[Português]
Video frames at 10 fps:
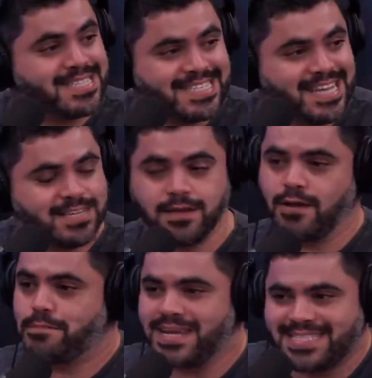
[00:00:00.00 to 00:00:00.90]
ciência.
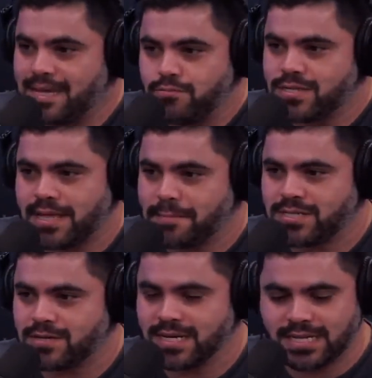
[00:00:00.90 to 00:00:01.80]
Eu percebo isso, é
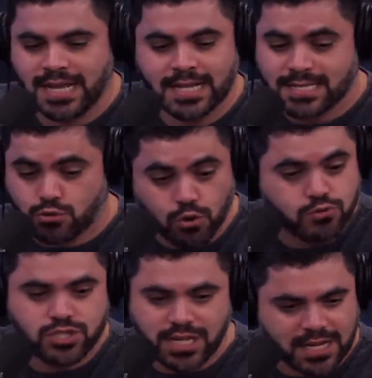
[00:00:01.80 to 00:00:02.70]
impressionante. Todo
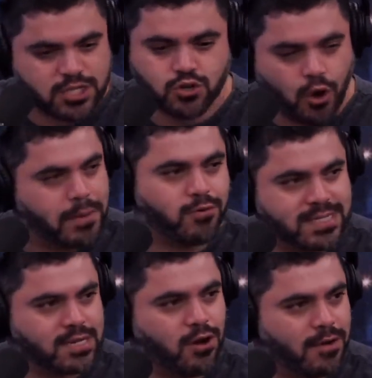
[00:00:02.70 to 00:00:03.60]
dia ela descobre
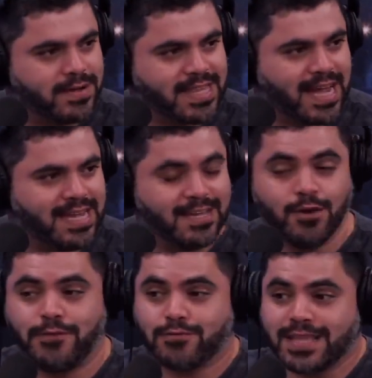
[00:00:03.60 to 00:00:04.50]
coisa nova Sim. e tá ali. E eu
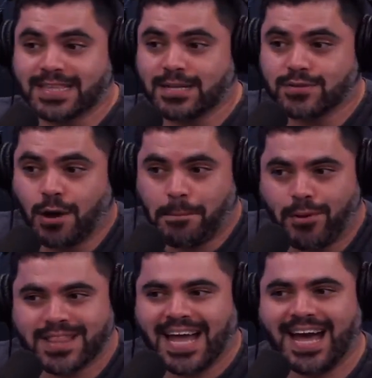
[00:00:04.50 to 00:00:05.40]
fico tentando não
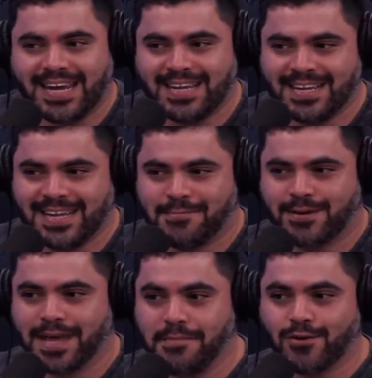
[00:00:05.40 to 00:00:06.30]
podar, né? É.
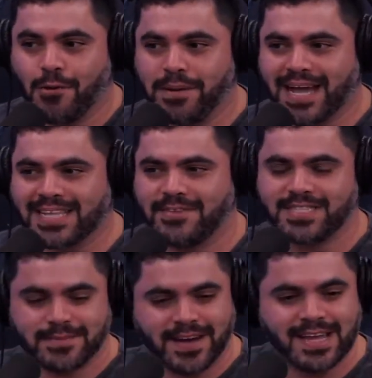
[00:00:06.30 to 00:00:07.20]
Porque é meio complicado. Ah, Às é.
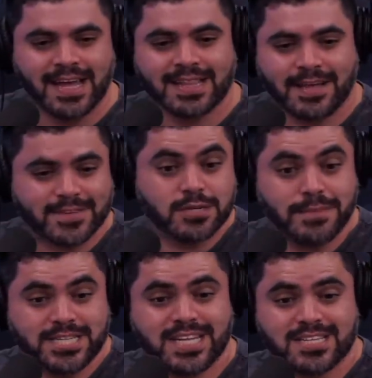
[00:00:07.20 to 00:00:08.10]
vezes você vai, tá fazendo
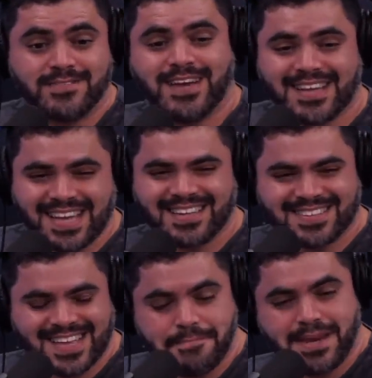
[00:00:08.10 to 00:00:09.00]
besteira, você vai querer,
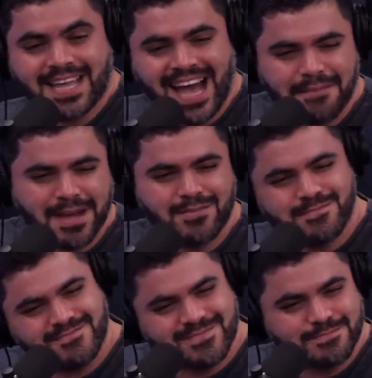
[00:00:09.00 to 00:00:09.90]
quer brigar, mas não,
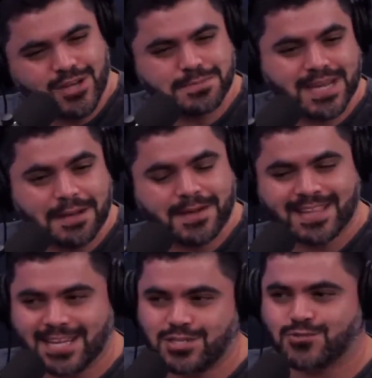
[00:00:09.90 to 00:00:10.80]
não pode brigar porque
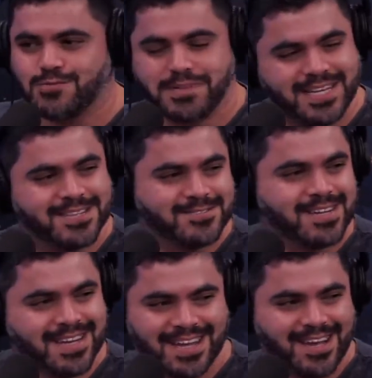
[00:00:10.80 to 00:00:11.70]
ela tá descobrindo.
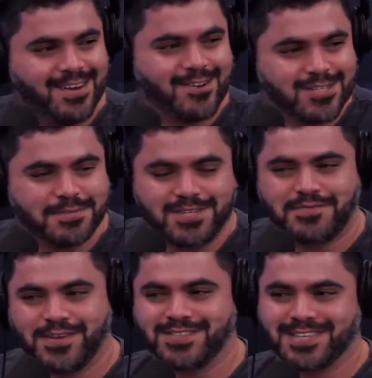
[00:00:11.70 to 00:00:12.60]
E, é um e, negócio meio
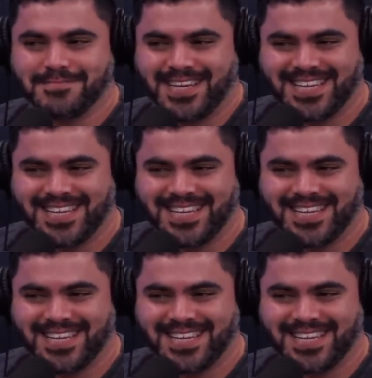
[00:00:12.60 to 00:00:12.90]
difícil e também. A,